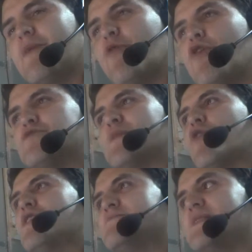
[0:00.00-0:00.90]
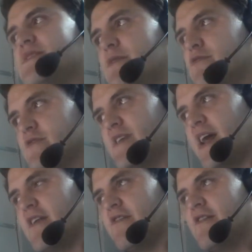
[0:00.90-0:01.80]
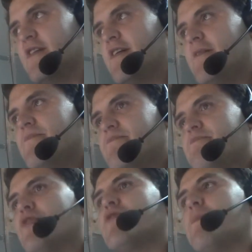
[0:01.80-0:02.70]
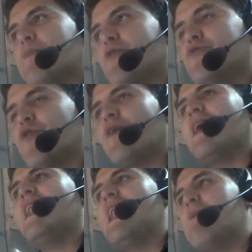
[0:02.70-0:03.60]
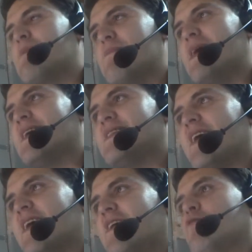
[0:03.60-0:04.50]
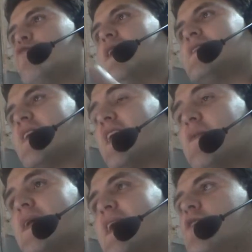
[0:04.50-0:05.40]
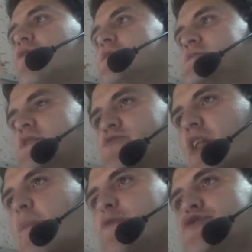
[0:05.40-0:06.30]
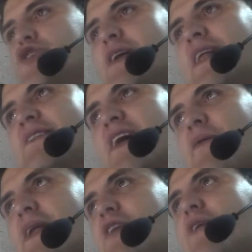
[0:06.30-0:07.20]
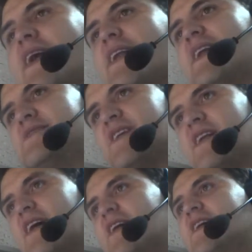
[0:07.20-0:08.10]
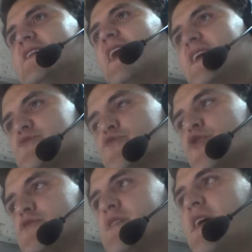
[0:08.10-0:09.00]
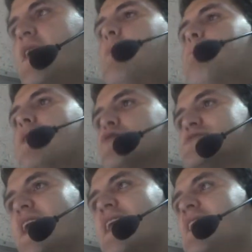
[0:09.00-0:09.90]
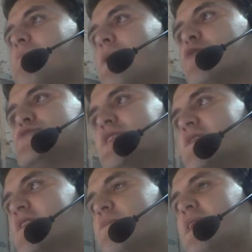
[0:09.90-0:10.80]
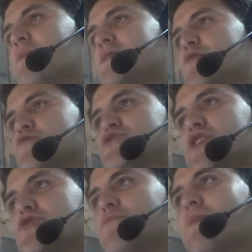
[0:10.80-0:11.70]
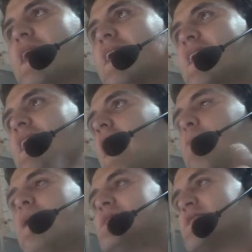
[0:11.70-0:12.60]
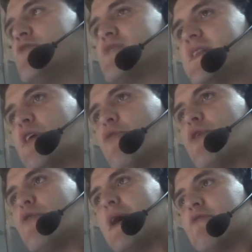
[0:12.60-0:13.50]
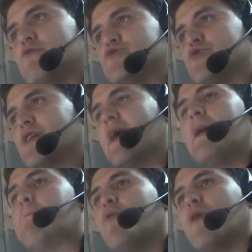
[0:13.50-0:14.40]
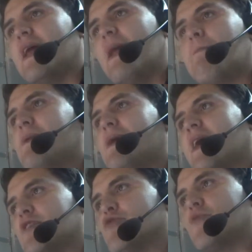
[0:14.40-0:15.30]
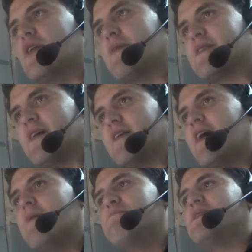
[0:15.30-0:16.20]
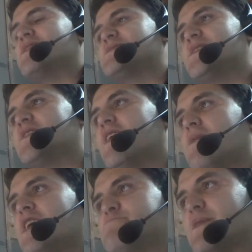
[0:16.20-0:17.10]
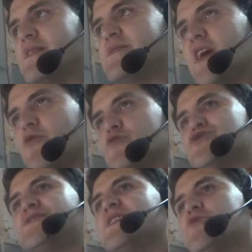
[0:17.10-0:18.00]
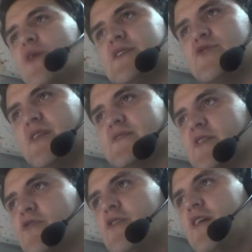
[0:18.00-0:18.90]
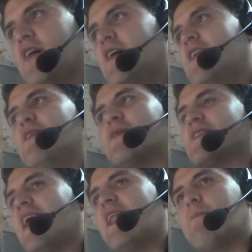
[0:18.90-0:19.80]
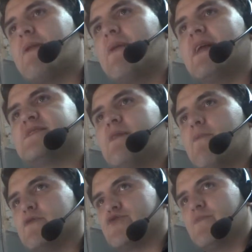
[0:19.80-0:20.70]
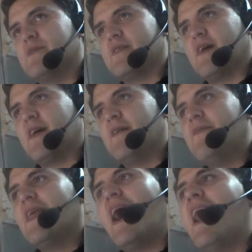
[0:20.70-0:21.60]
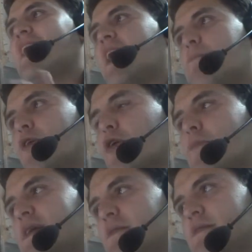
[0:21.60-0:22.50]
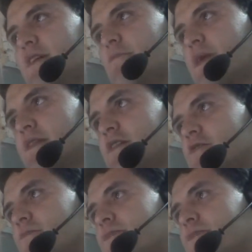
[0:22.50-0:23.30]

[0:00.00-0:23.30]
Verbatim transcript: Viajó los mejores 20 minutos del año. Pero de pronto en el primer ataque, un ataque de Vareiro, insisto, la posición adelantada de Vareiro hay que analizarla, es dudosa, pero sale y en velocidad termina metiendo un centro para que aparezca Oscar Tacuaro Cardoso, que le empuje en la primera que tuvo Libertad. Mientras el tiro había desperdiciado 7 ocasiones de gol, Libertad en la primera se había puesto en ventaja. Ahí cambió completamente el partido.